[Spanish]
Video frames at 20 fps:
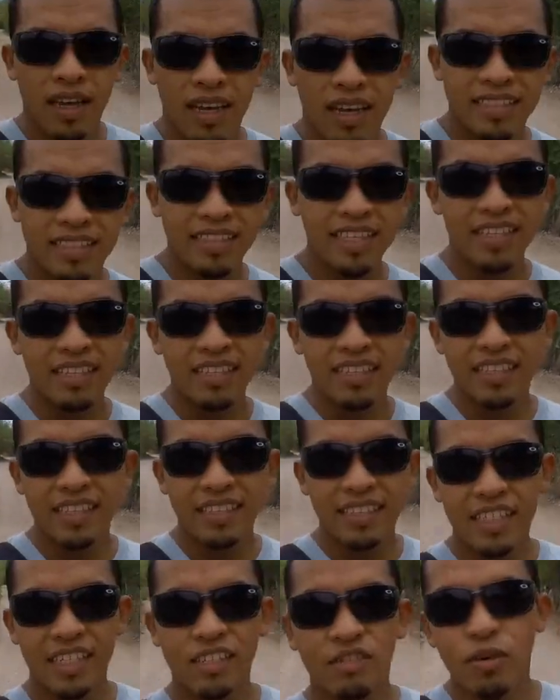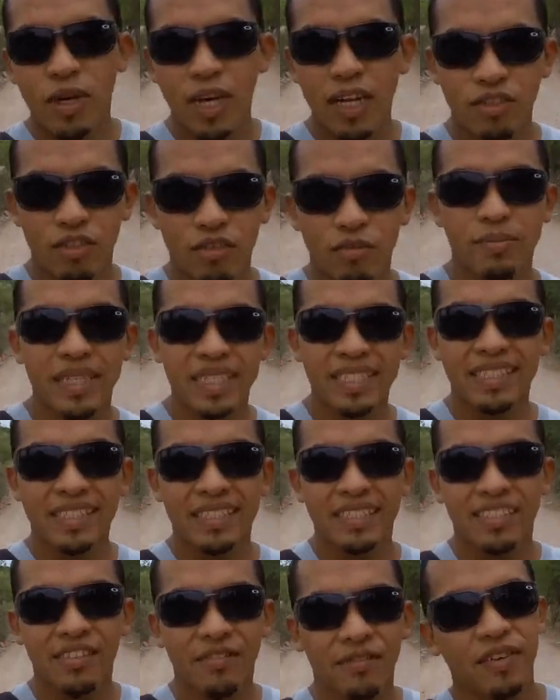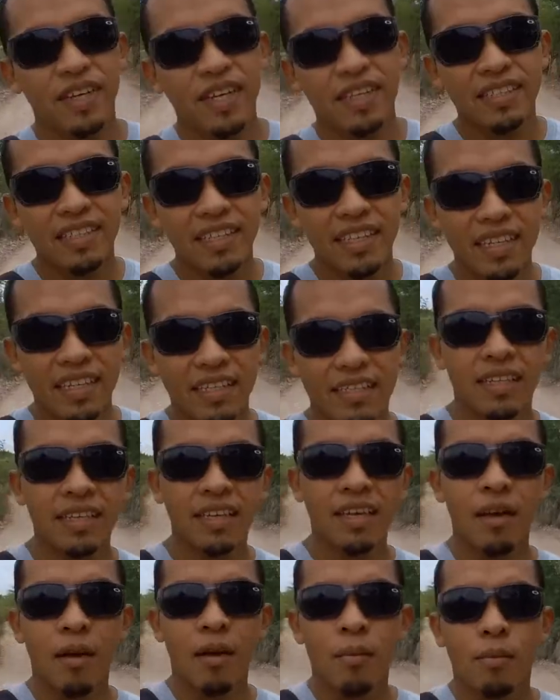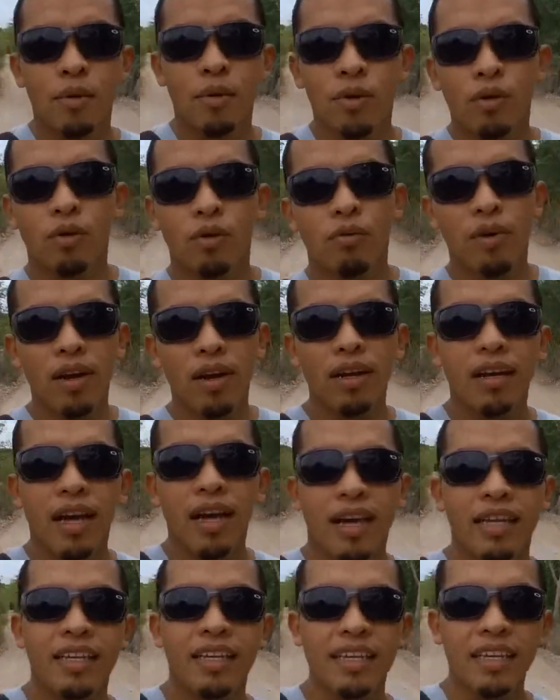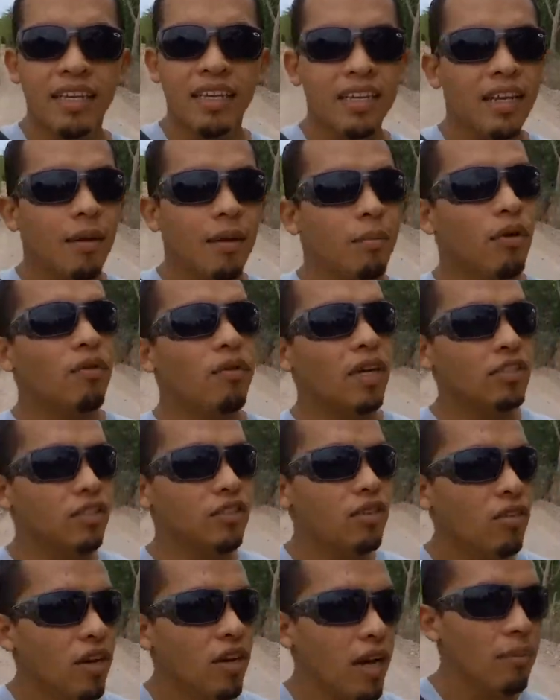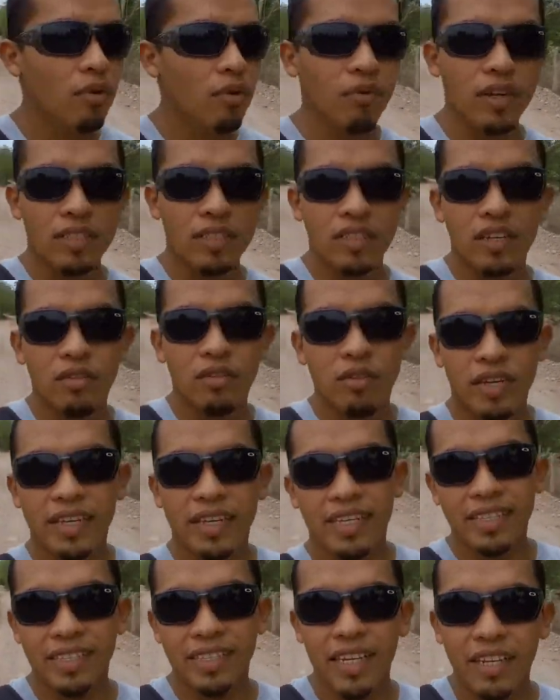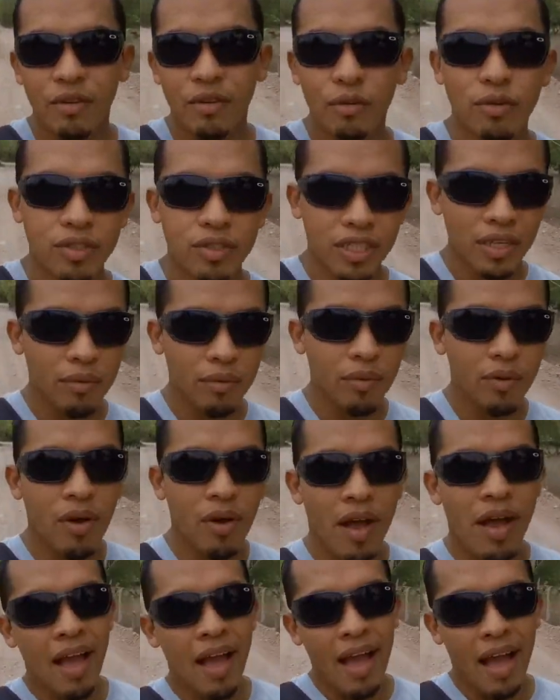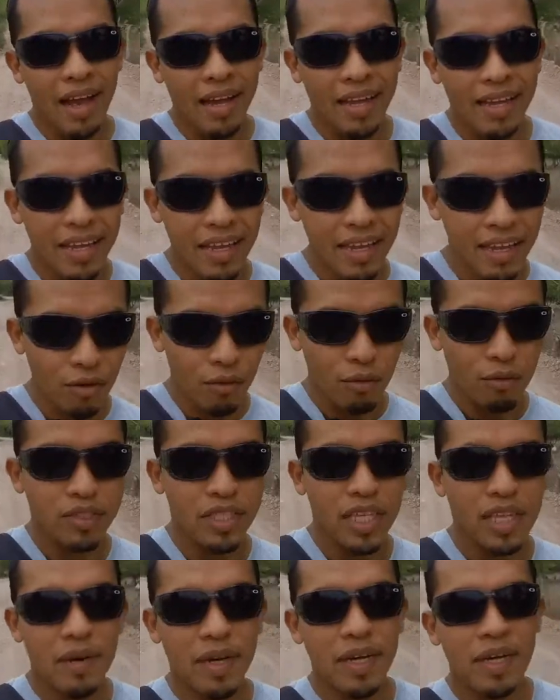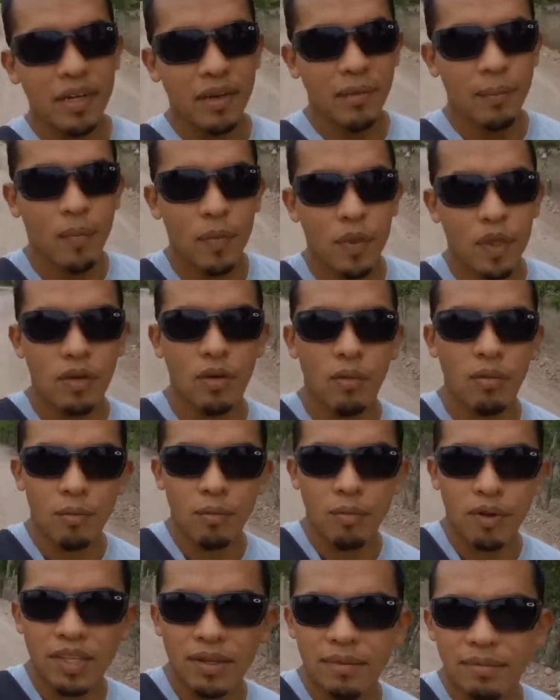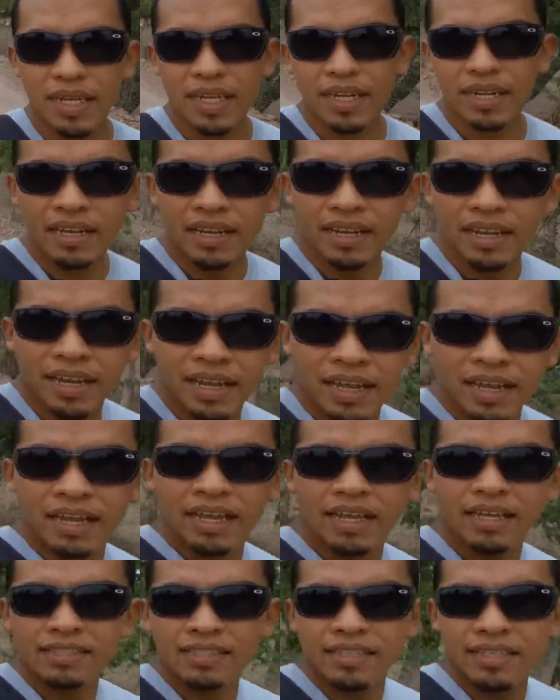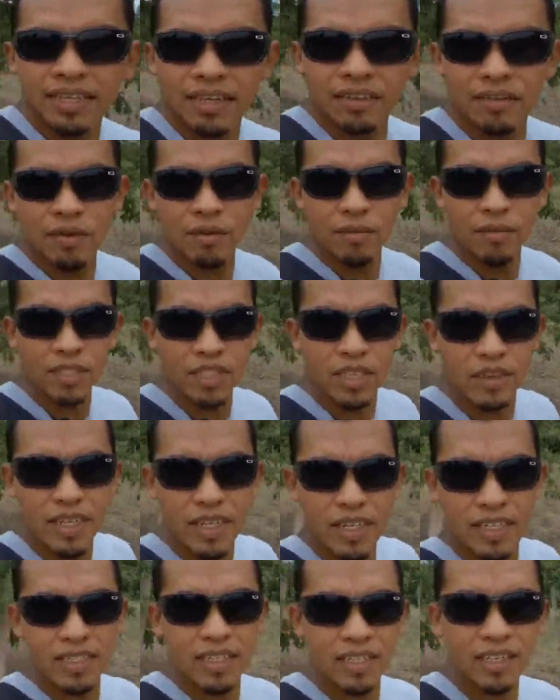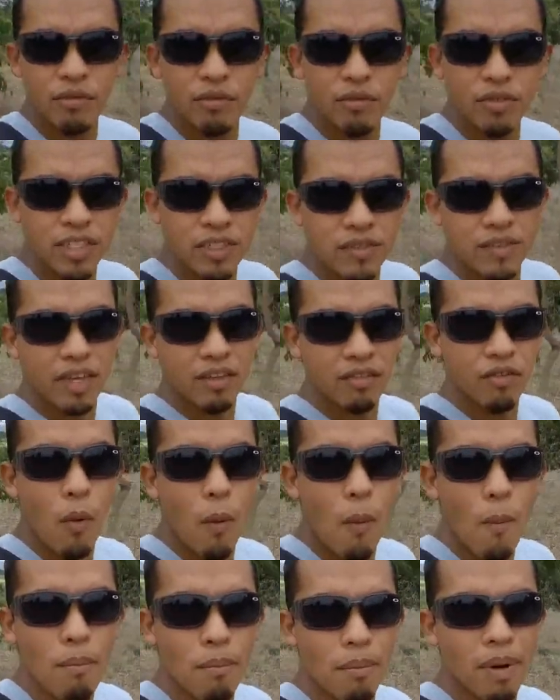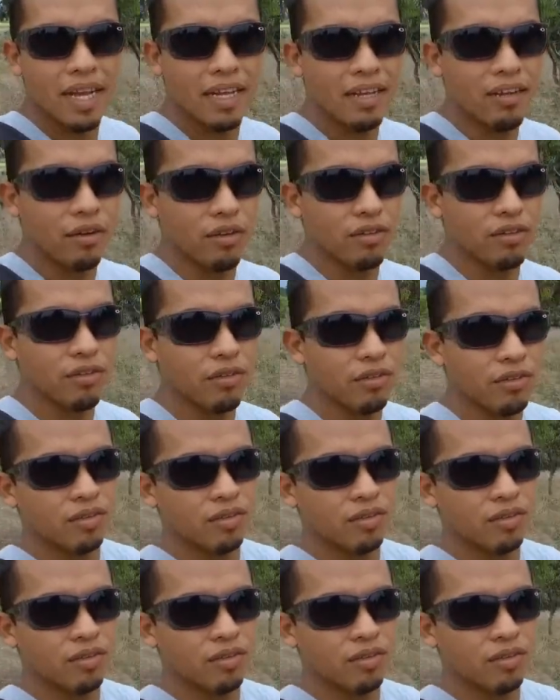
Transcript: Las tierras de este lugar son bastante fértiles, por lo cual aquí la población aprovecha lo que es el cultivo. Aquí cultivan, como pueden ver, en este lado vamos a ver que tienen cultivado mango